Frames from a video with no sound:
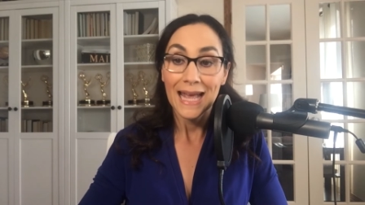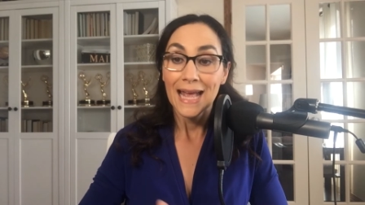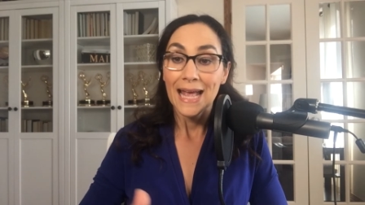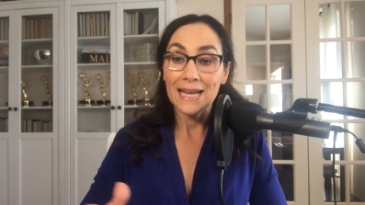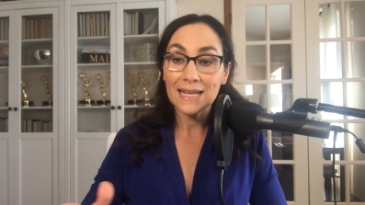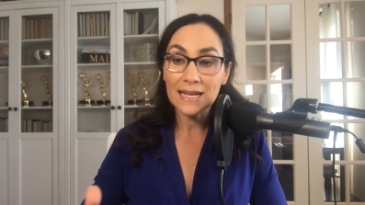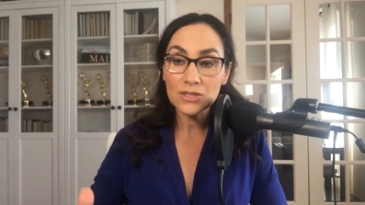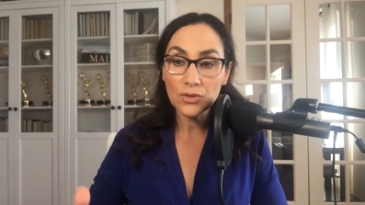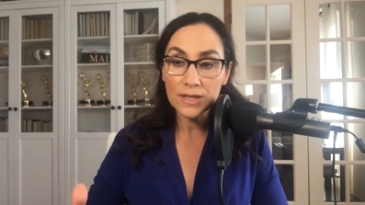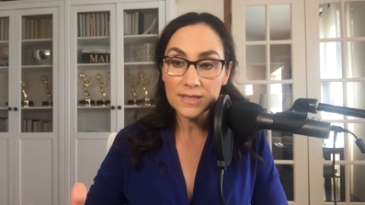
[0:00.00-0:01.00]
El caso
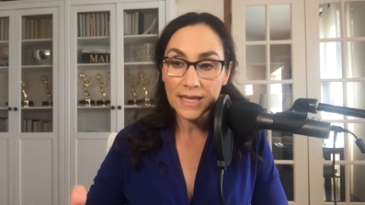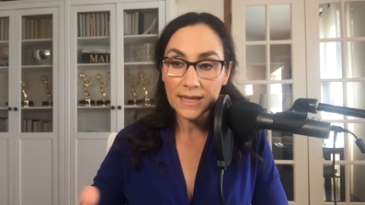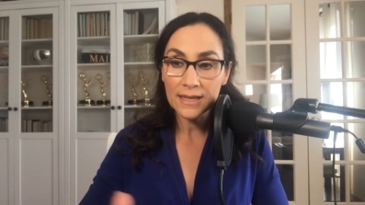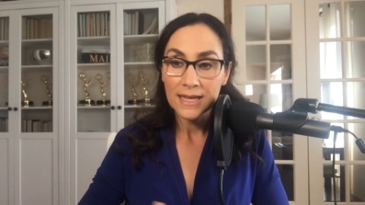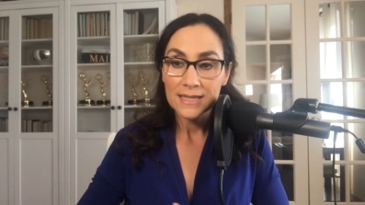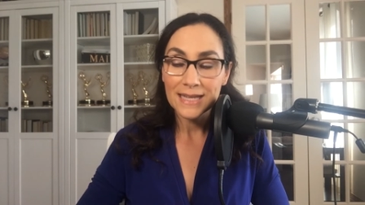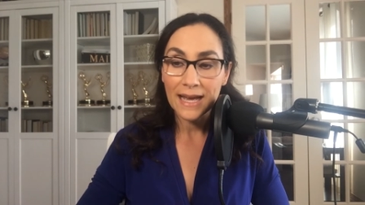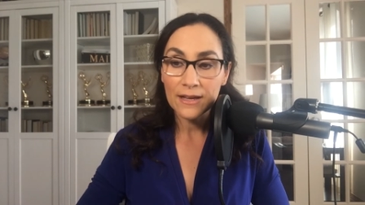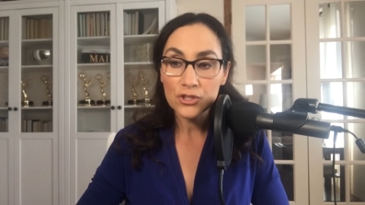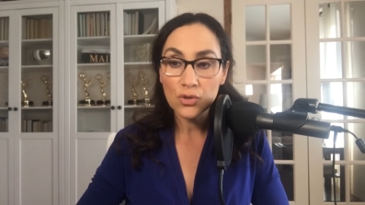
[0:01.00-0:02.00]
es que se ha
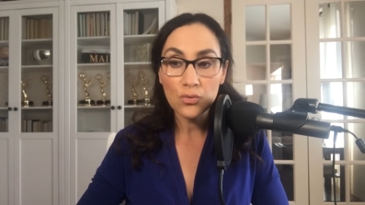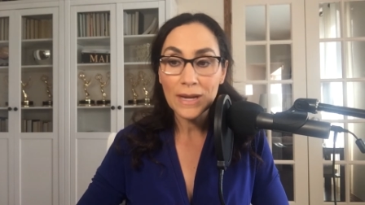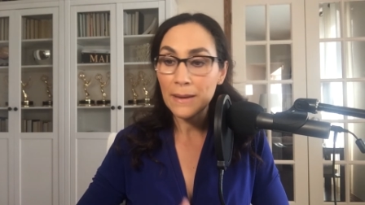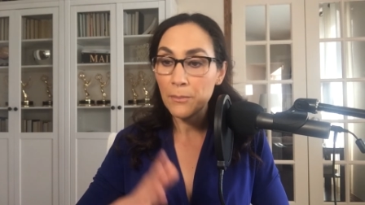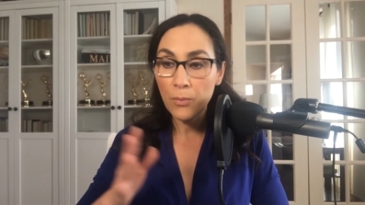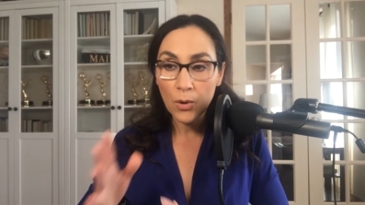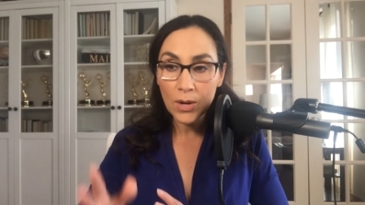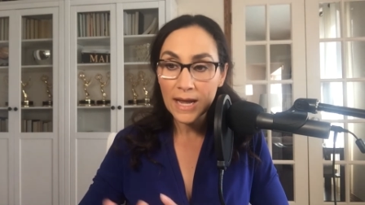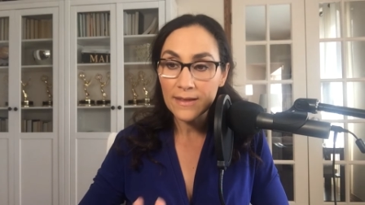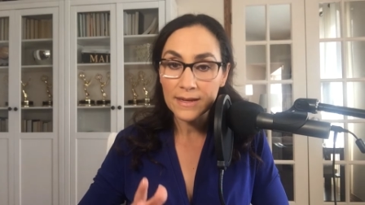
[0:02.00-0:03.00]
hecho una
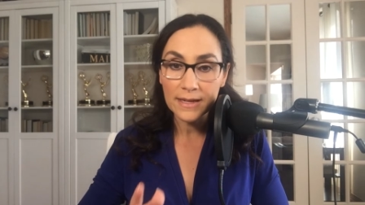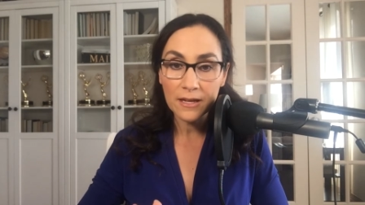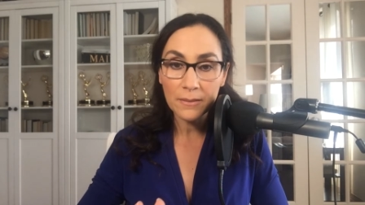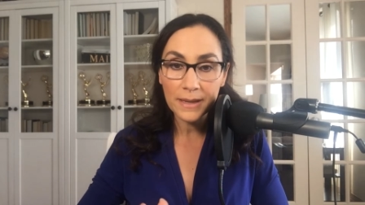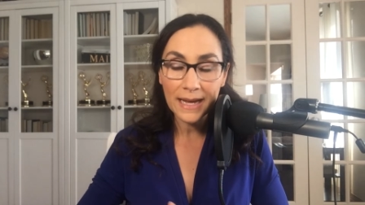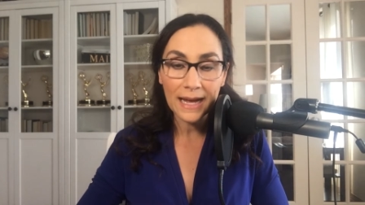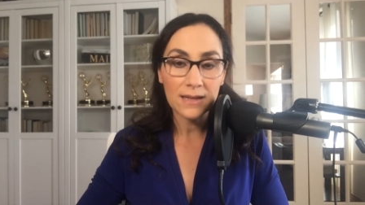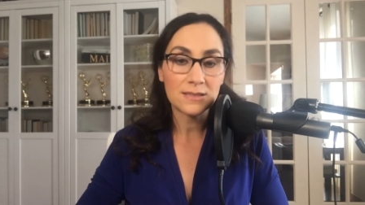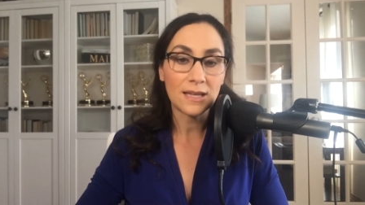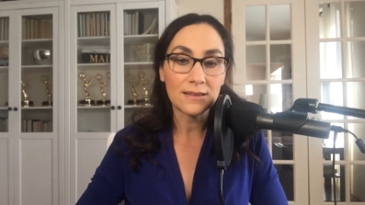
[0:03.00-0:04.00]
bola de nieve
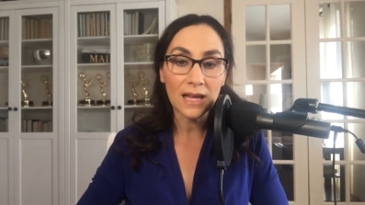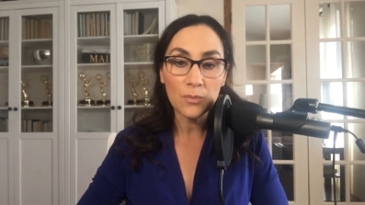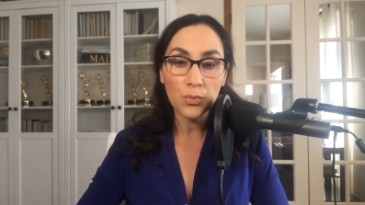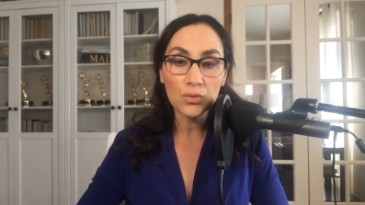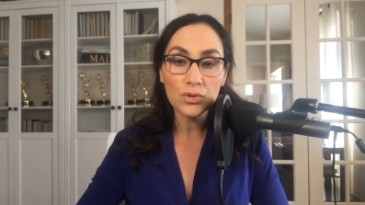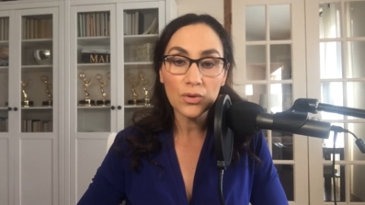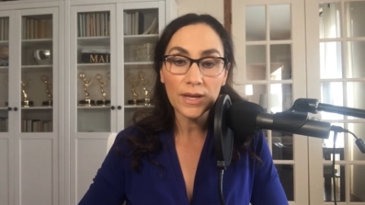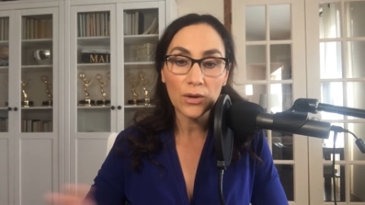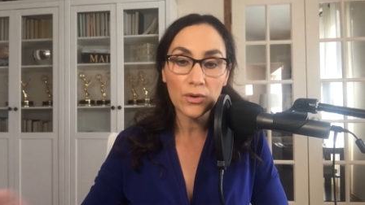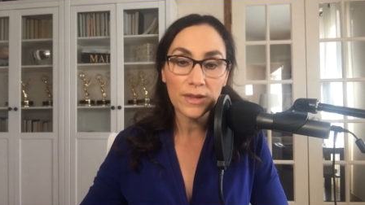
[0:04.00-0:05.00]
hasta tal punto que
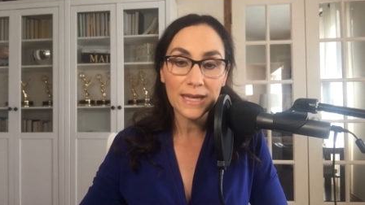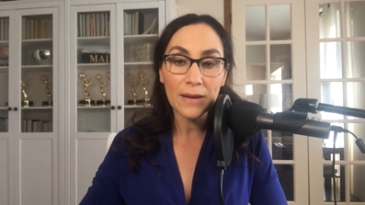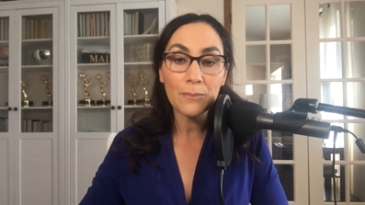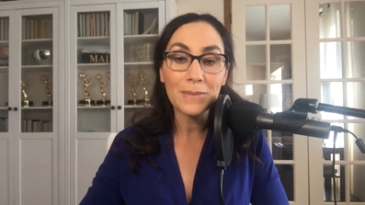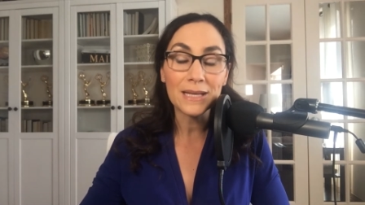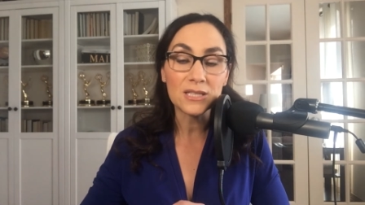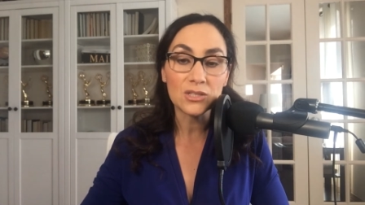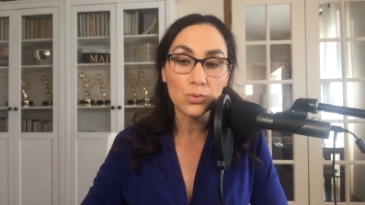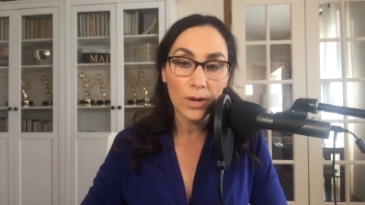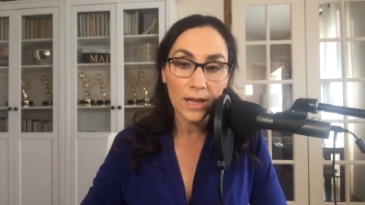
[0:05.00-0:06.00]
hoy día mi
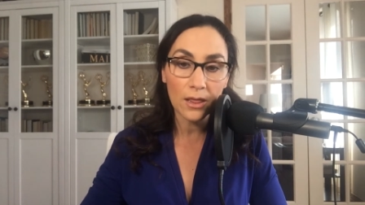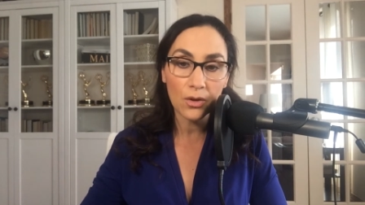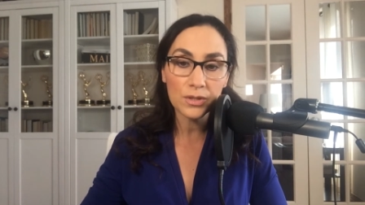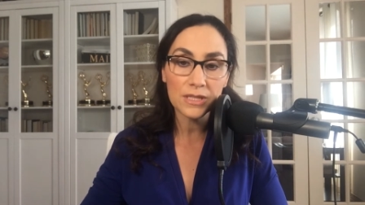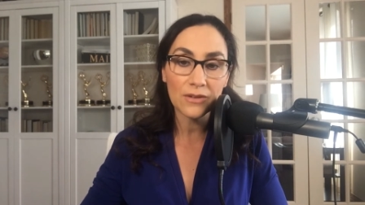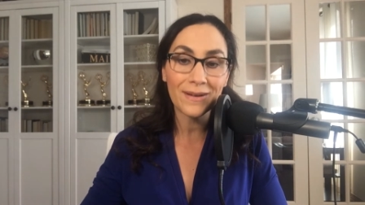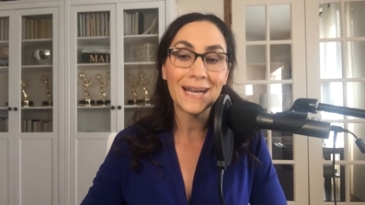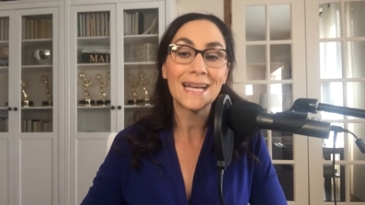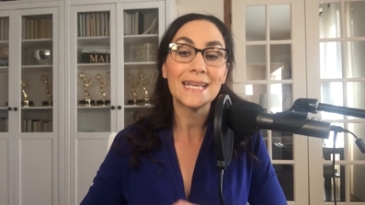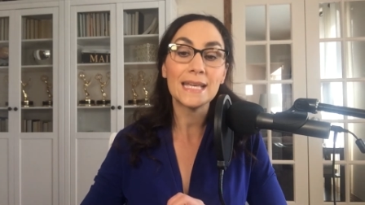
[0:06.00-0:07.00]
sueldo se
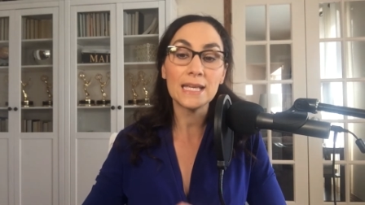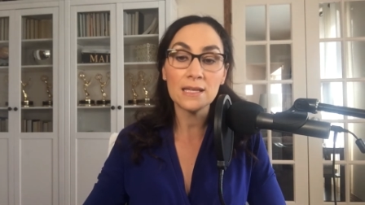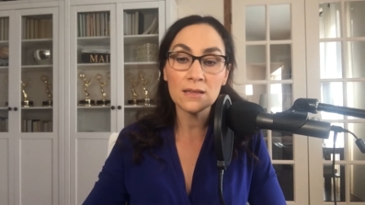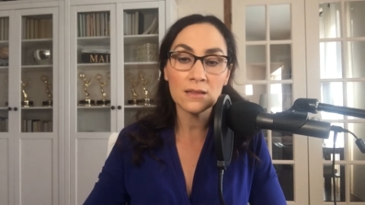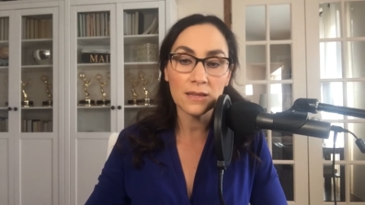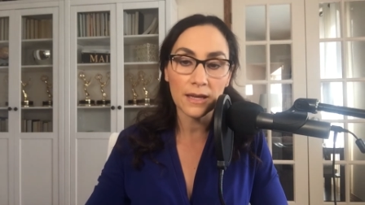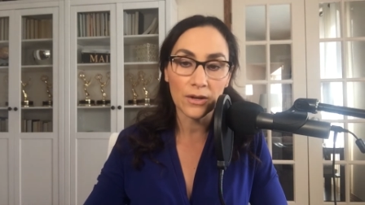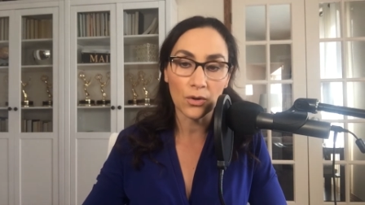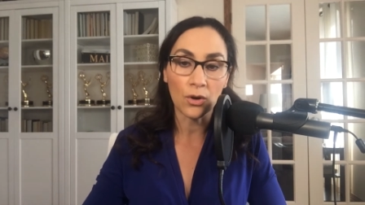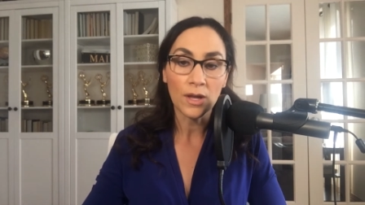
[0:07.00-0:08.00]
va íntegro